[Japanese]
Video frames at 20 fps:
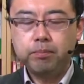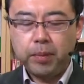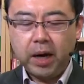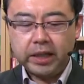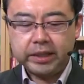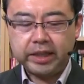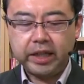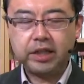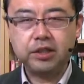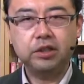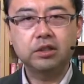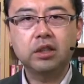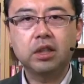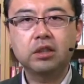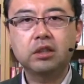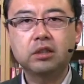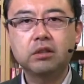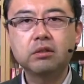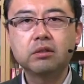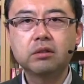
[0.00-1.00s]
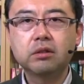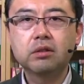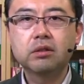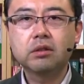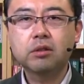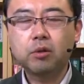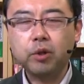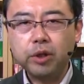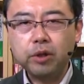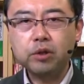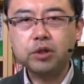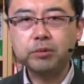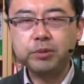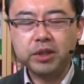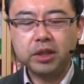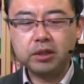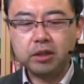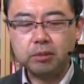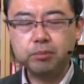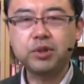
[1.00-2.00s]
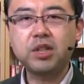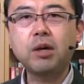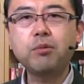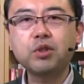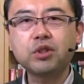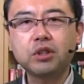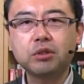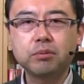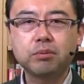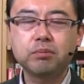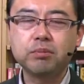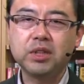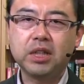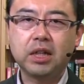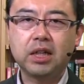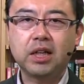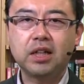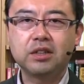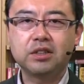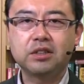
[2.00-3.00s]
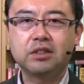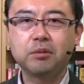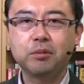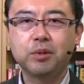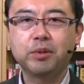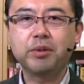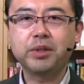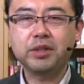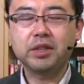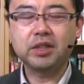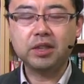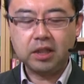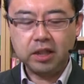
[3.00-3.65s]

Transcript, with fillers: パッケージになってる、これを組み立てるプラモデルみたいな感じって思えばいいんで